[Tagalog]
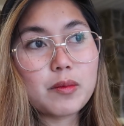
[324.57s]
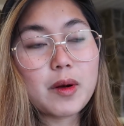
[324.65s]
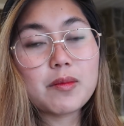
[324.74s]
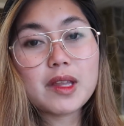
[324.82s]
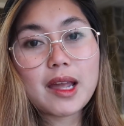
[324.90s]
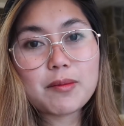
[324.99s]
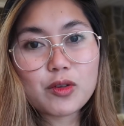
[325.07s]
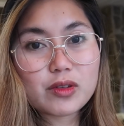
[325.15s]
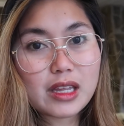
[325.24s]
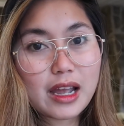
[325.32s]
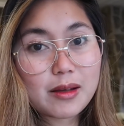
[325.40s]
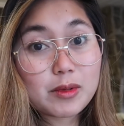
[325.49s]
from time to
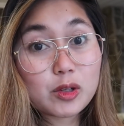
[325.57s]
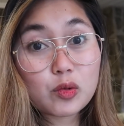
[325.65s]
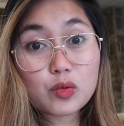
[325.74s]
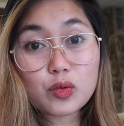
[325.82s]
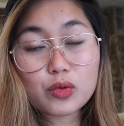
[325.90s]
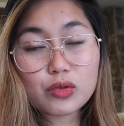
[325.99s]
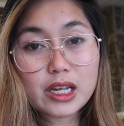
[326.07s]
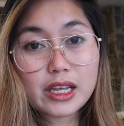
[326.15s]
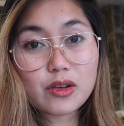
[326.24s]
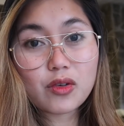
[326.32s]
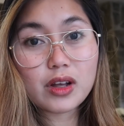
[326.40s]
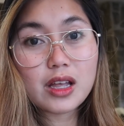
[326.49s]
time, natututo
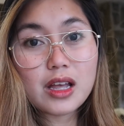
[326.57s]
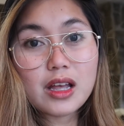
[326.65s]
tayong